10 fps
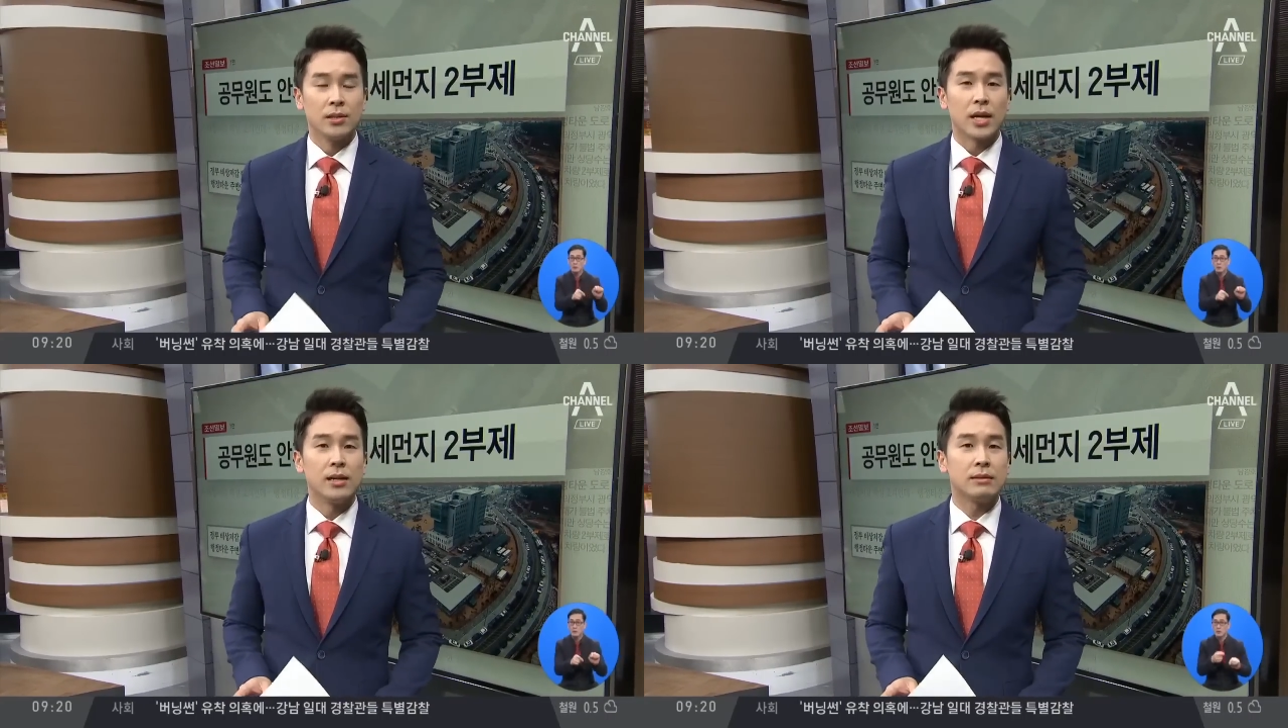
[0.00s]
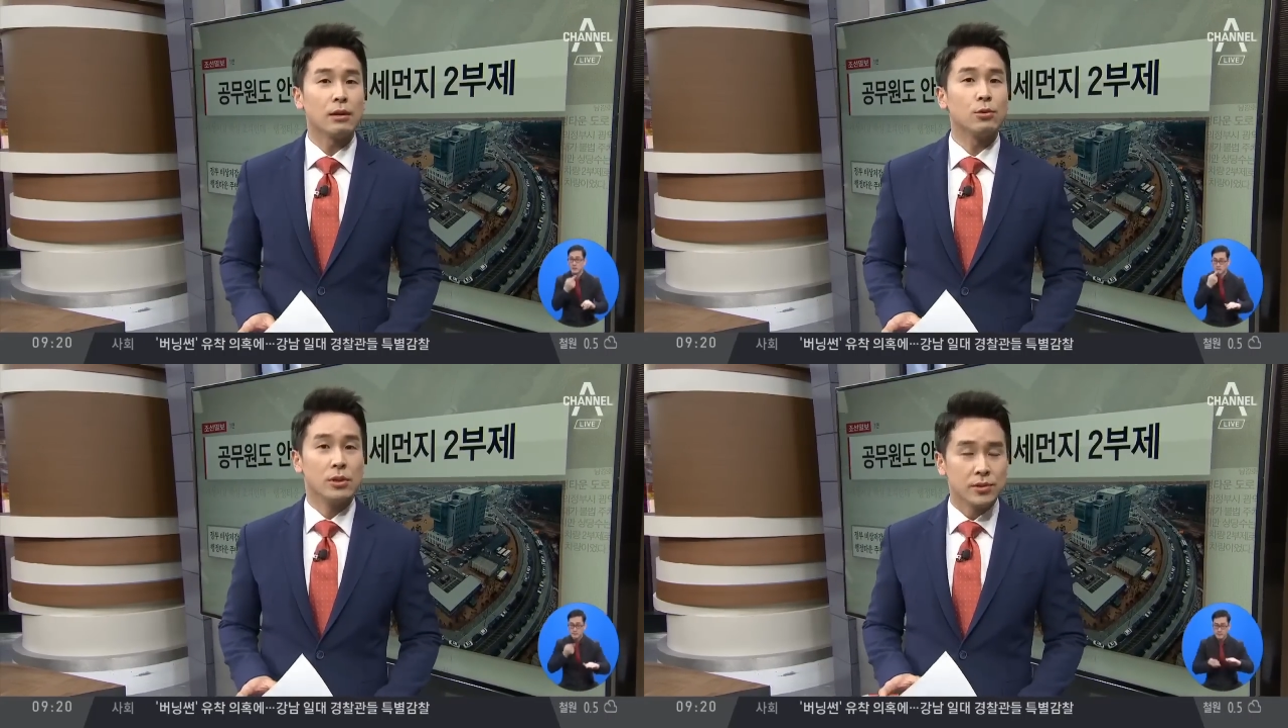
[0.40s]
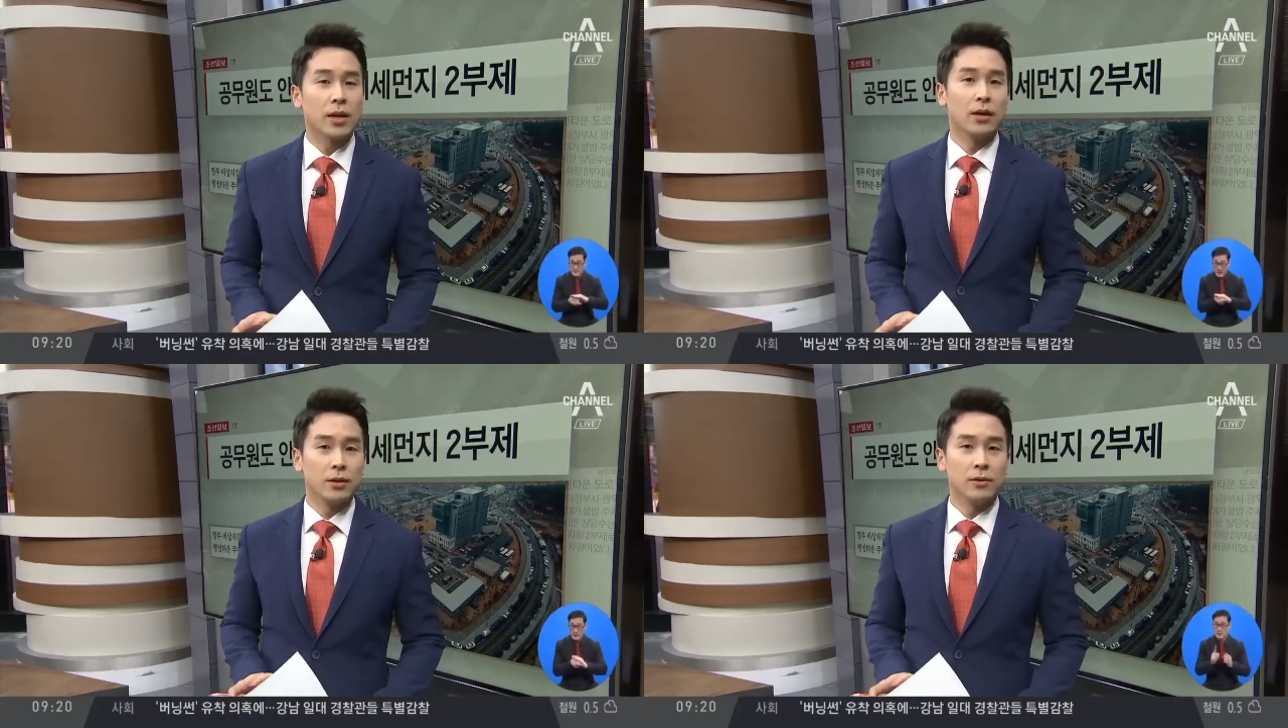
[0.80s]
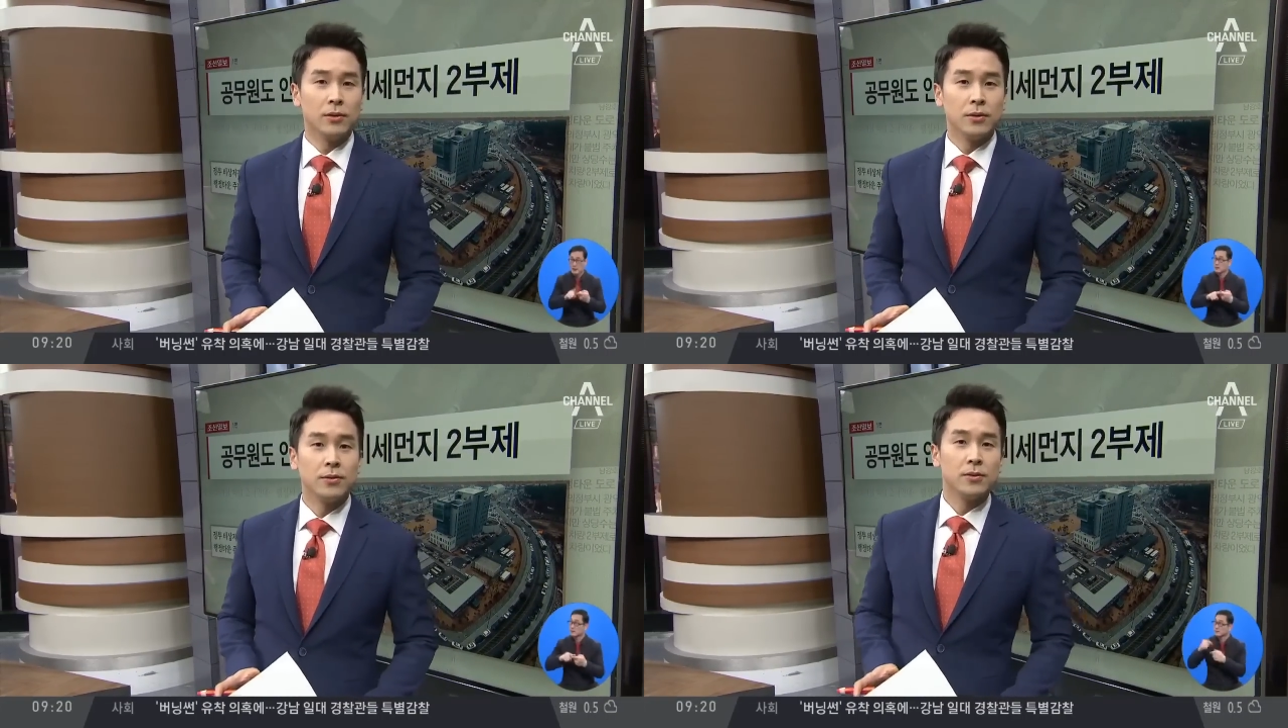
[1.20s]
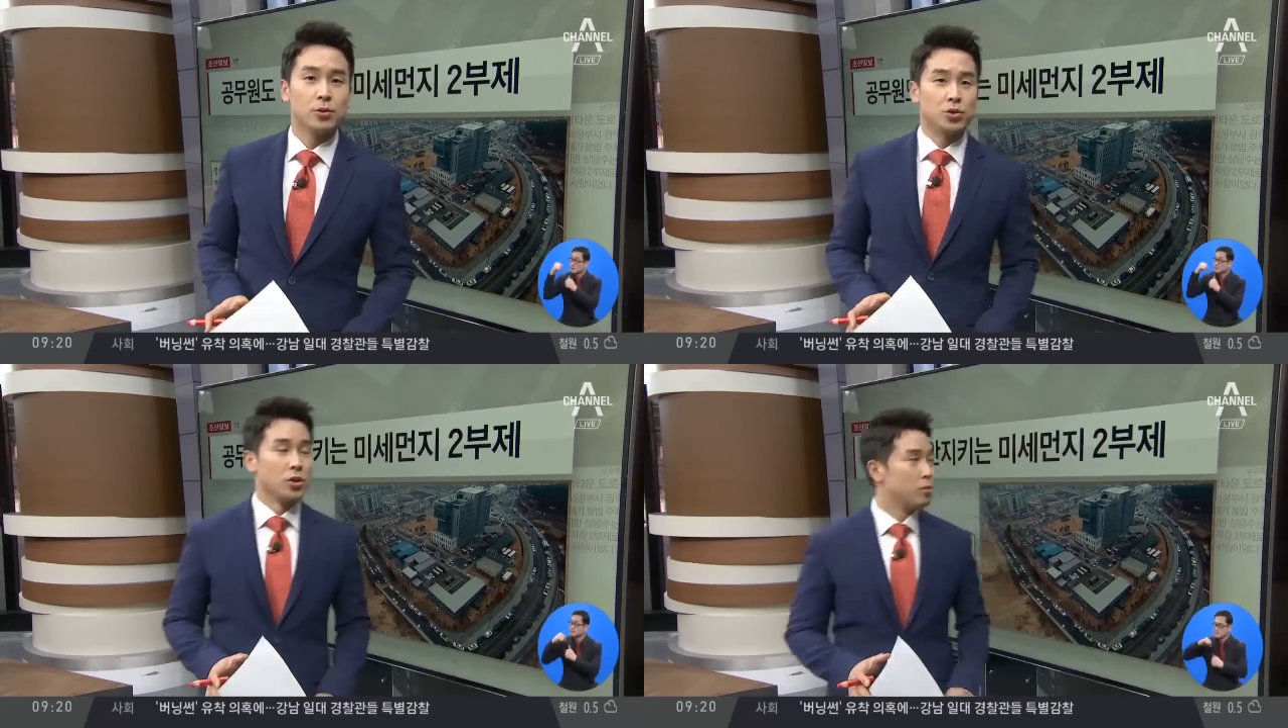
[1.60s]
잘 따르고 있을까요?
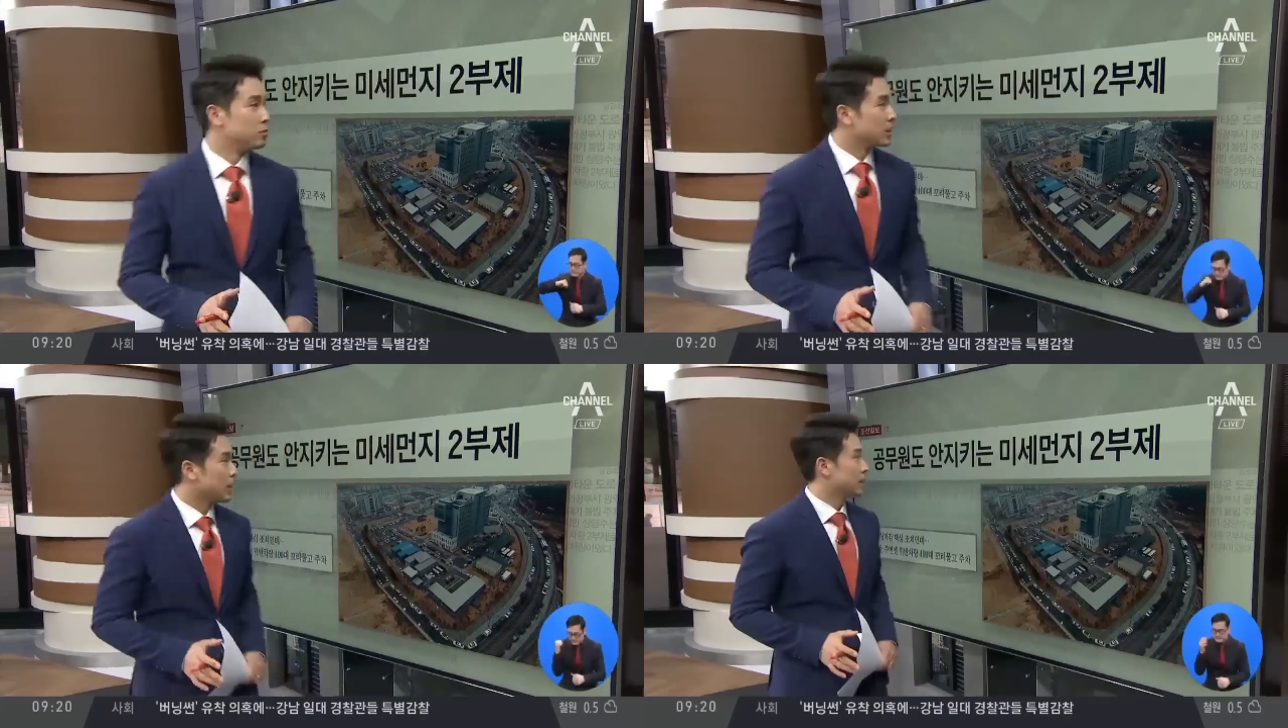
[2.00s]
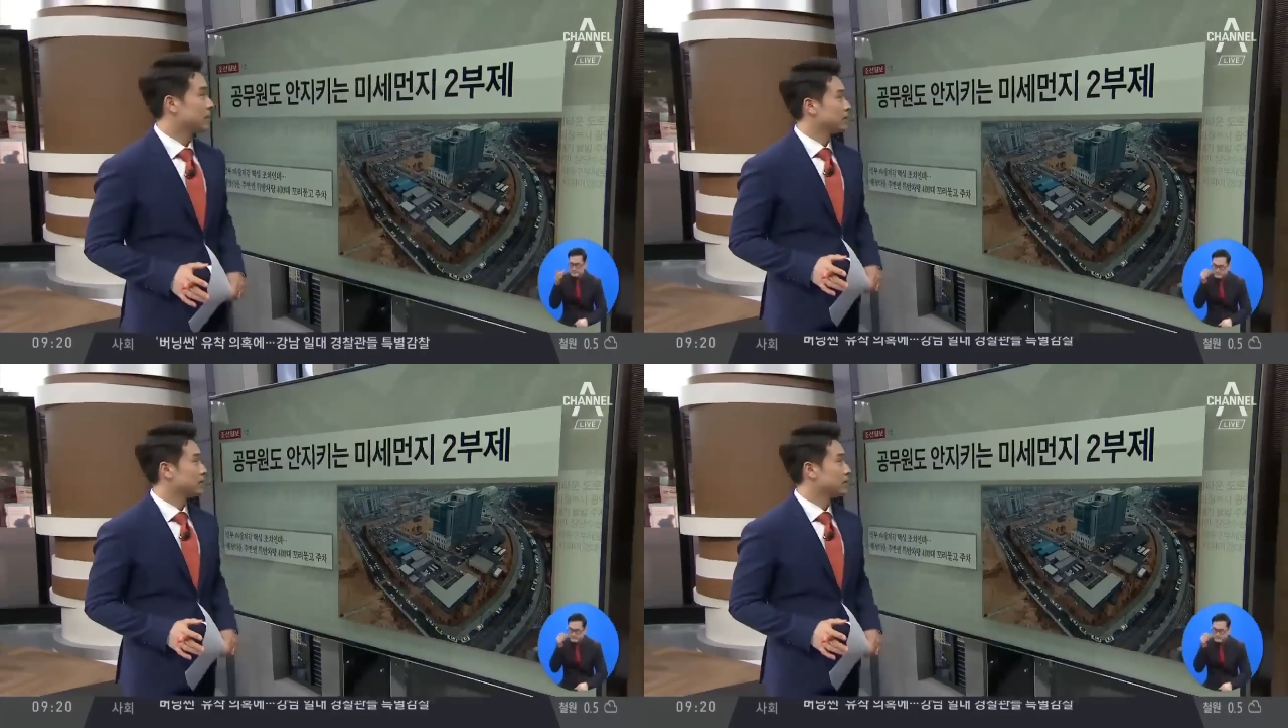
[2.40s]
조선일보입니다.